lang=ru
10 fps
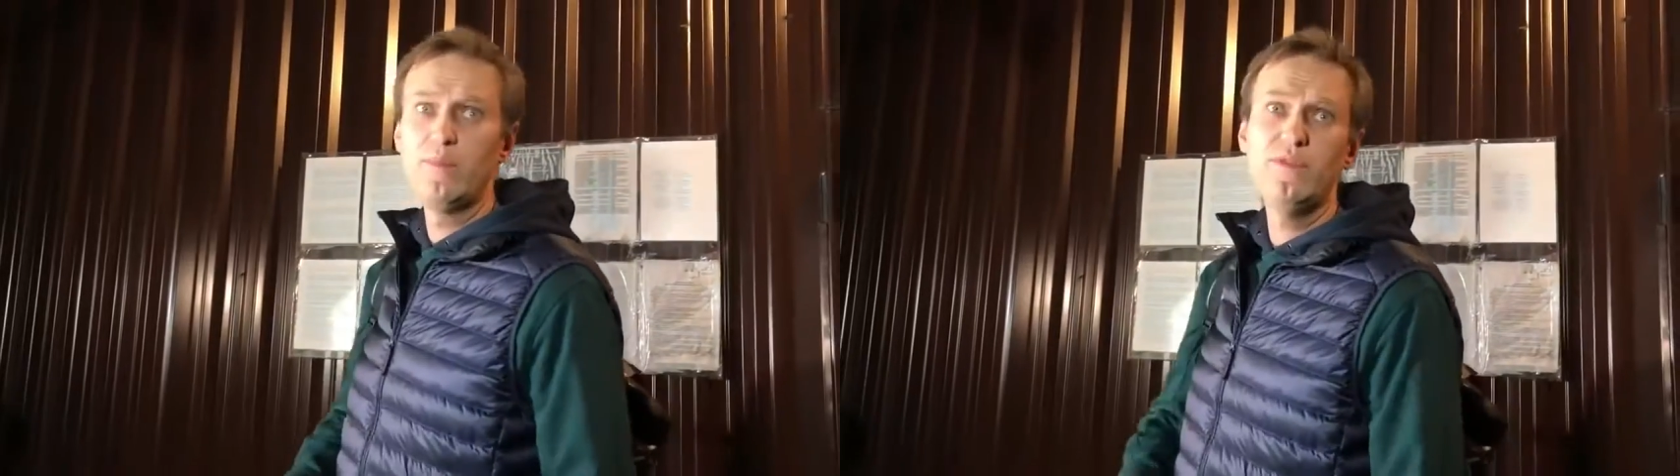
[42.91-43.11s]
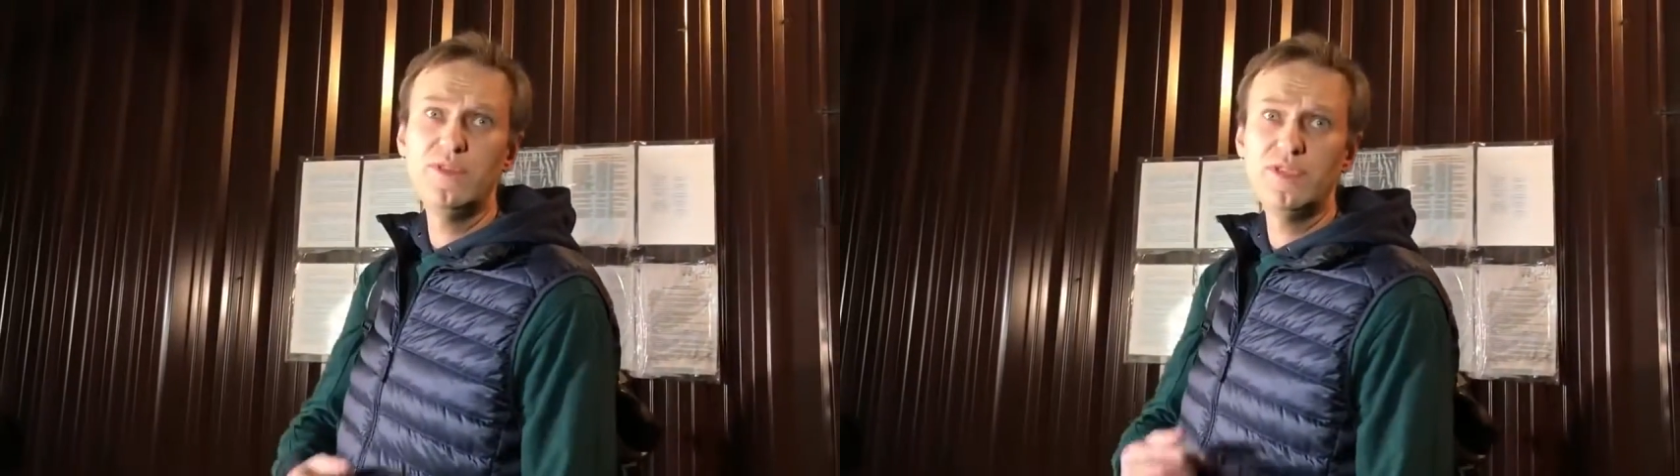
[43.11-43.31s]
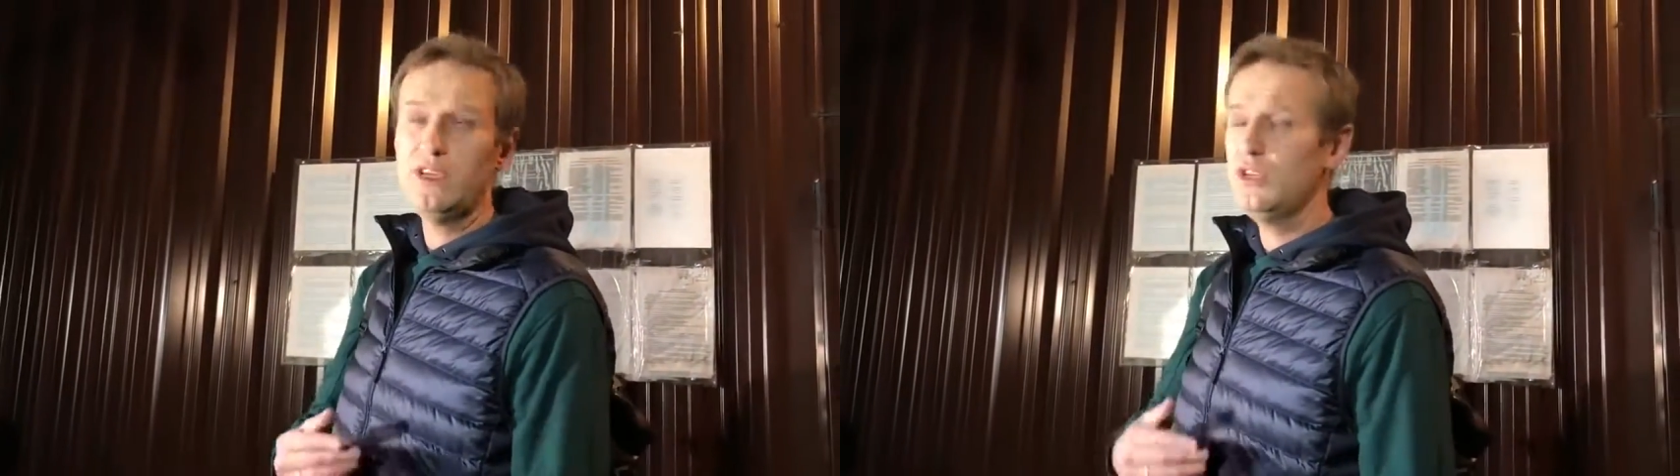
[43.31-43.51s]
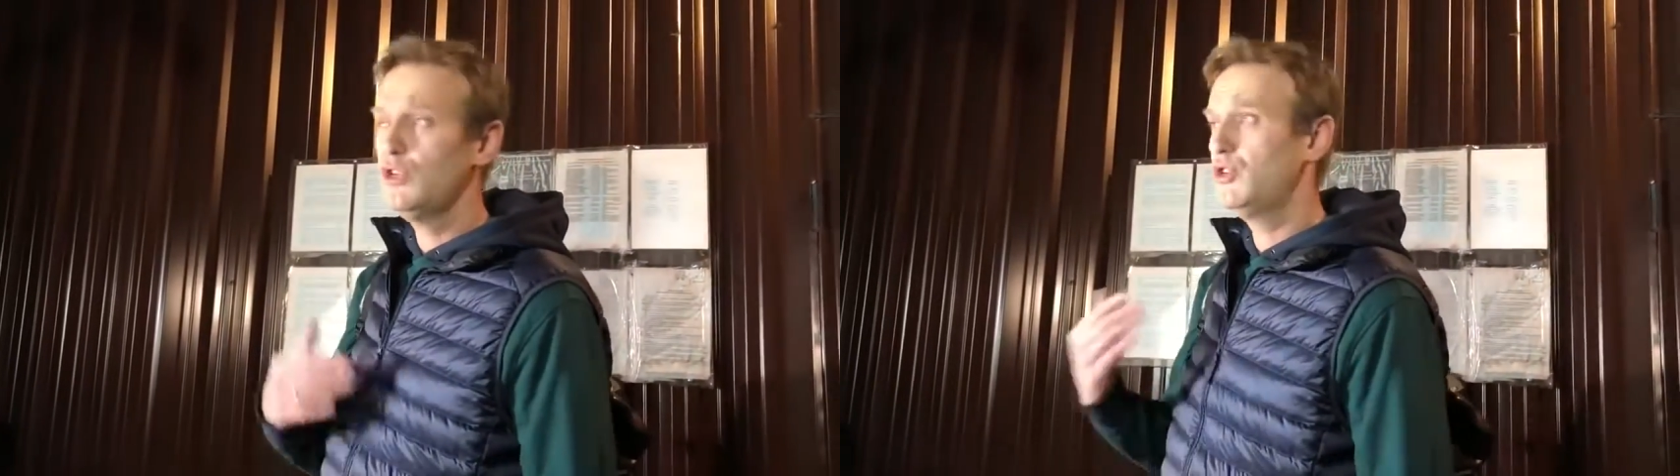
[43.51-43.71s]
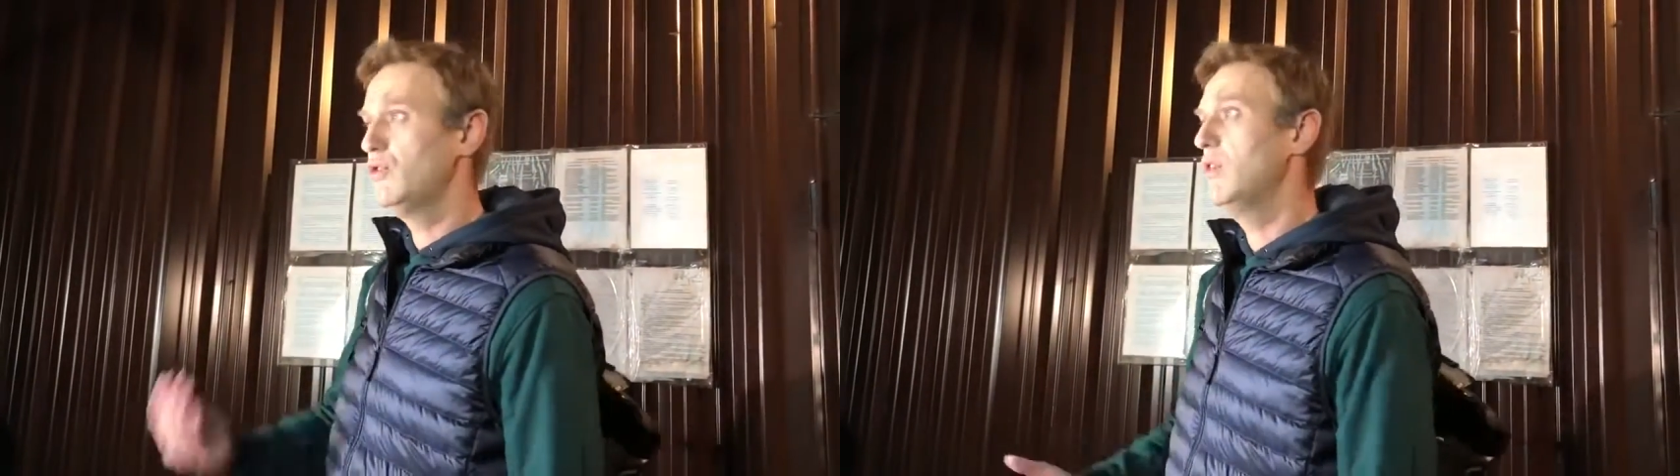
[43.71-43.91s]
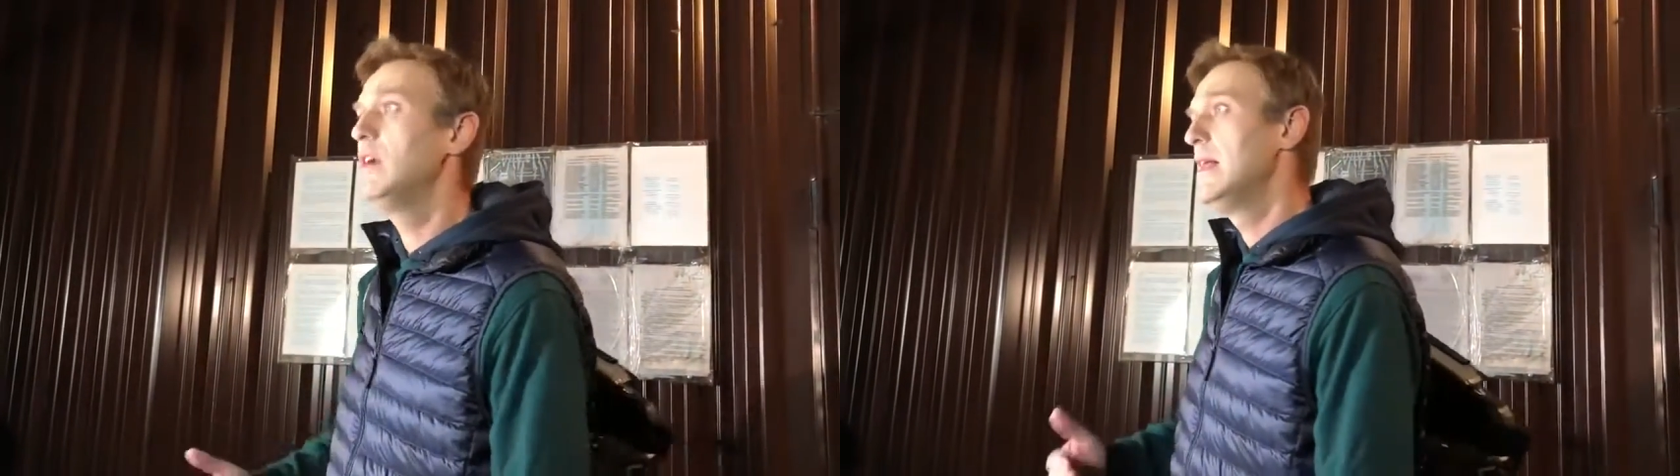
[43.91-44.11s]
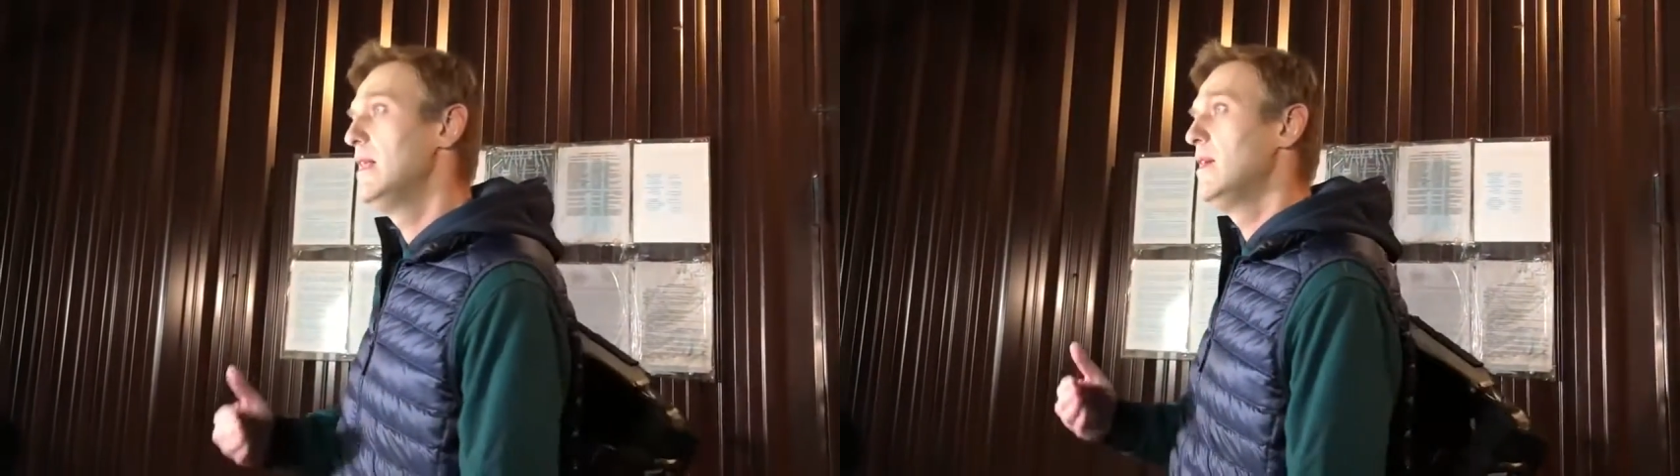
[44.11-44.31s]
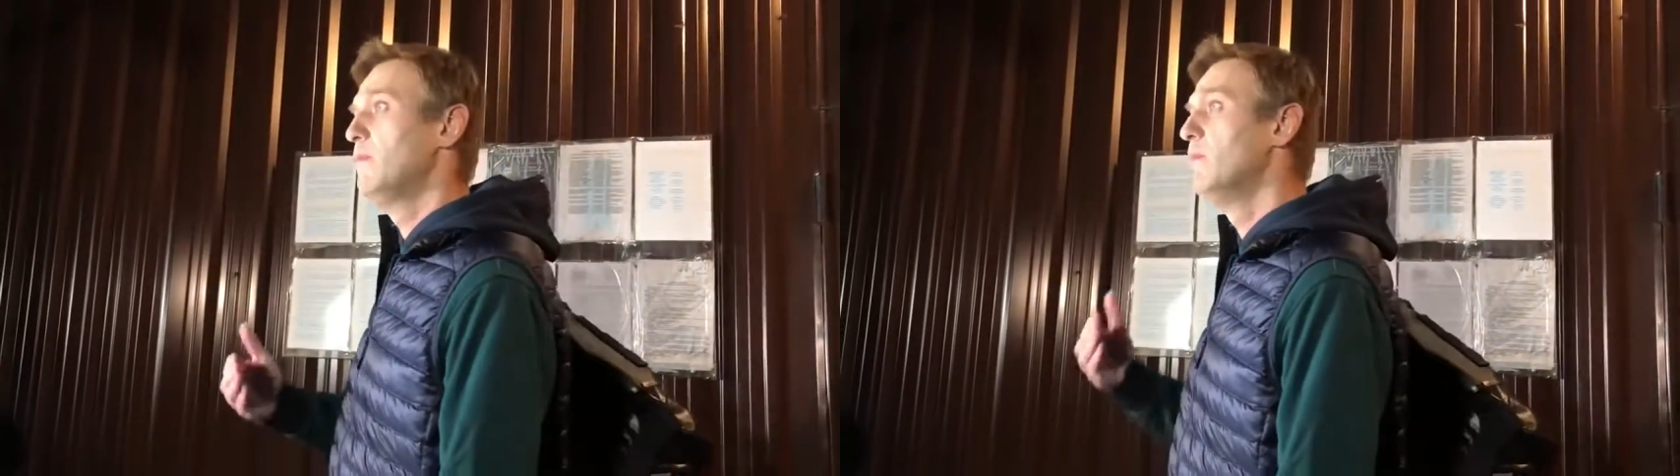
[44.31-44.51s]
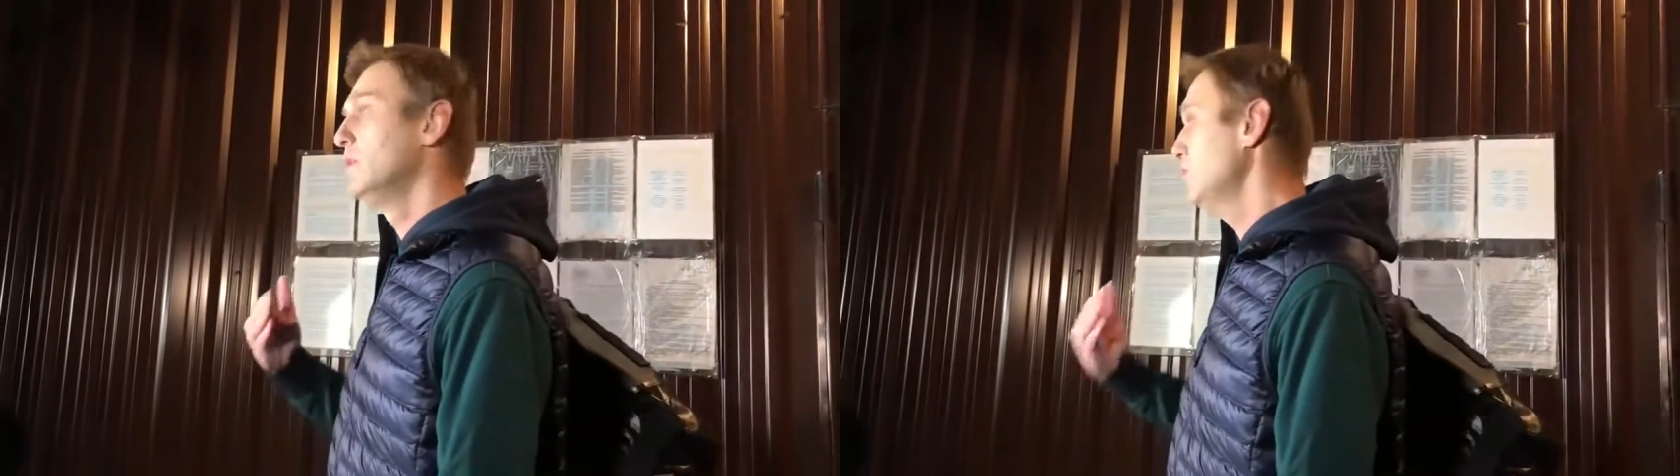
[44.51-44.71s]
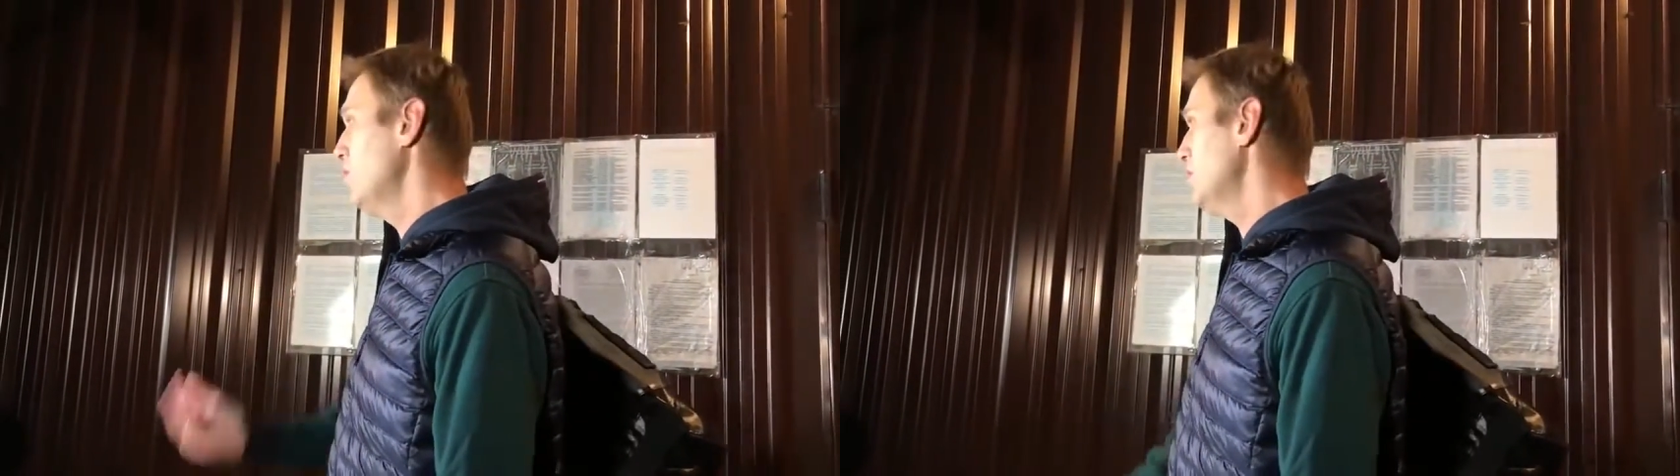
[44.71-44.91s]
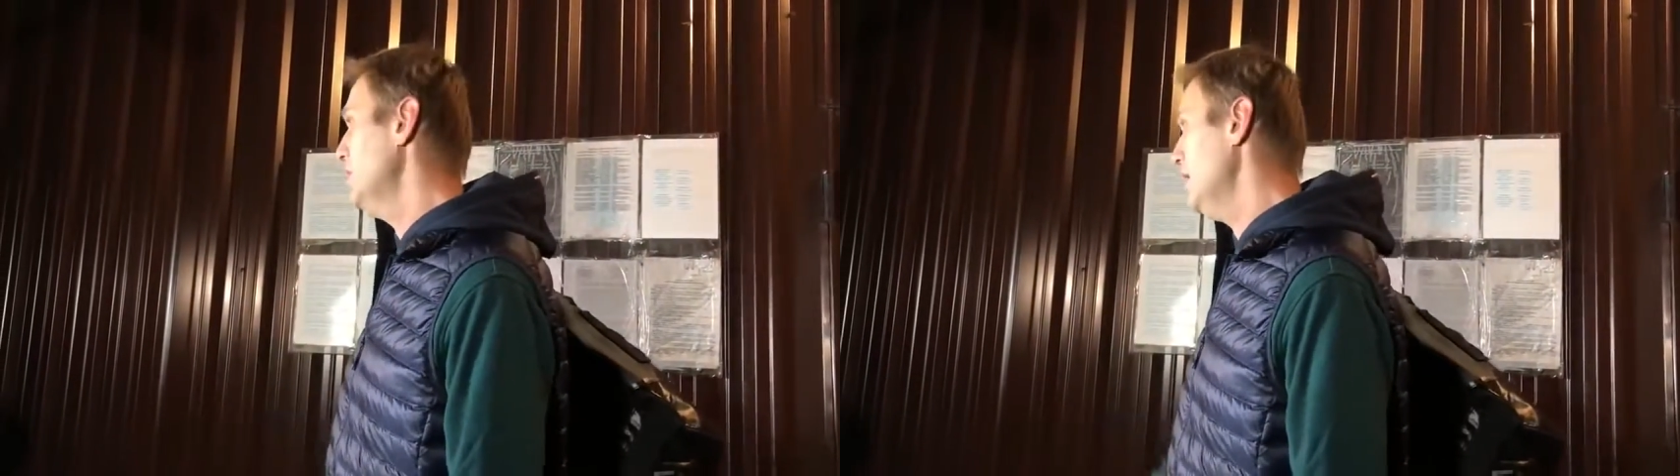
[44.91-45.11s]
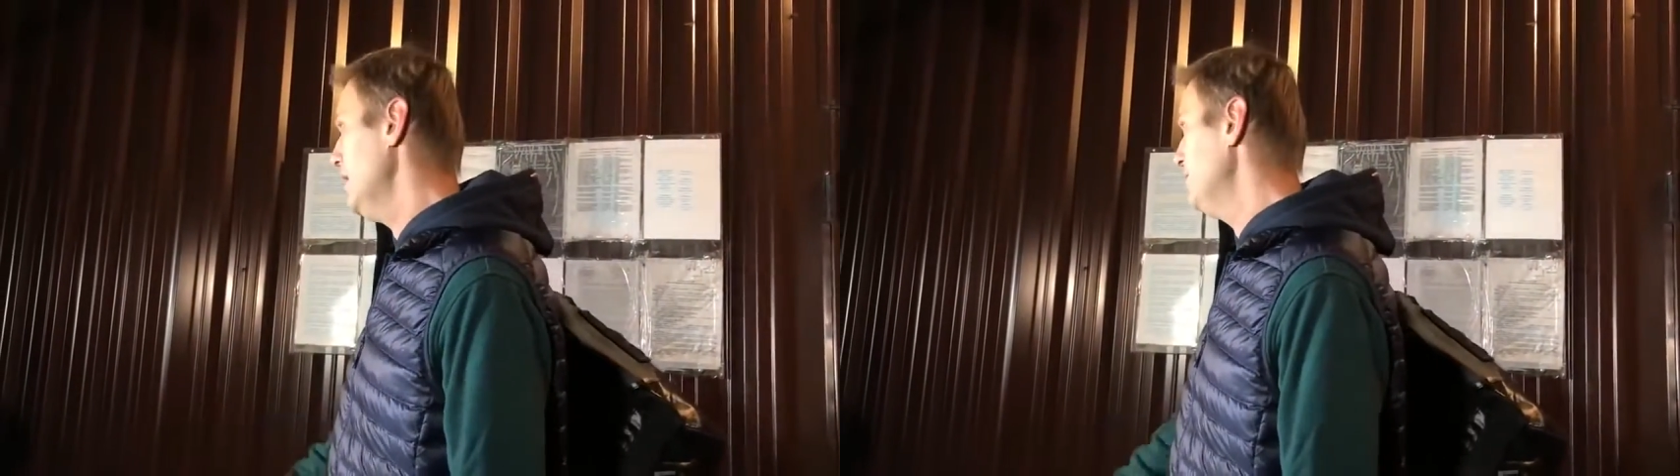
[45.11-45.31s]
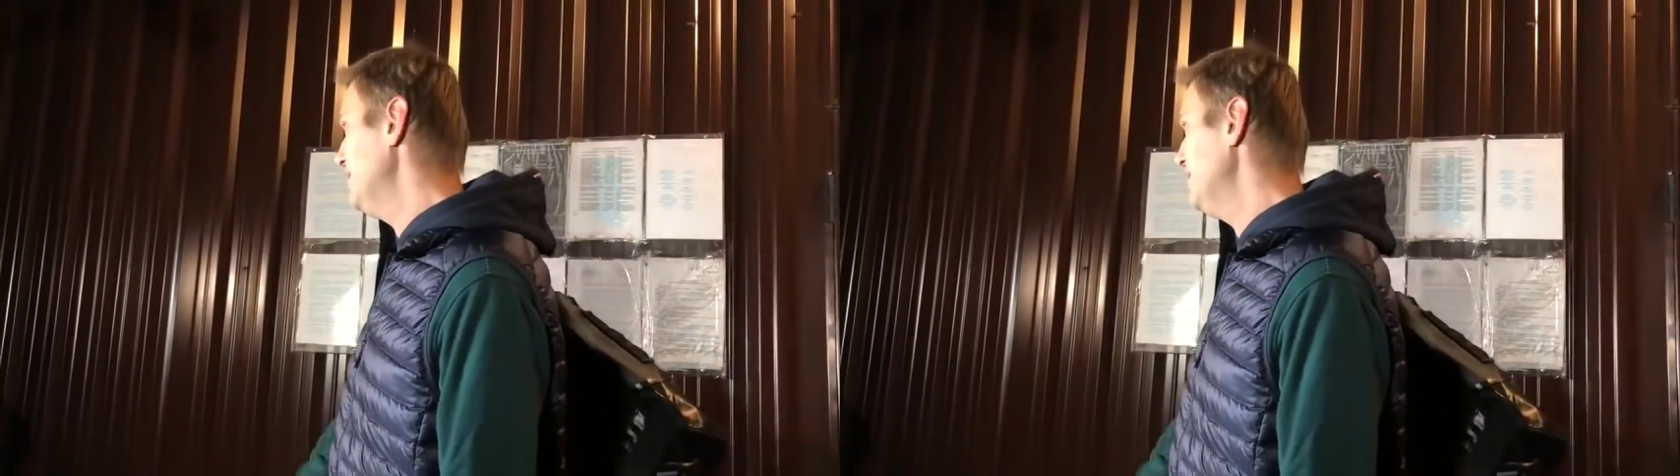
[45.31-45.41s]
мы увидели еще много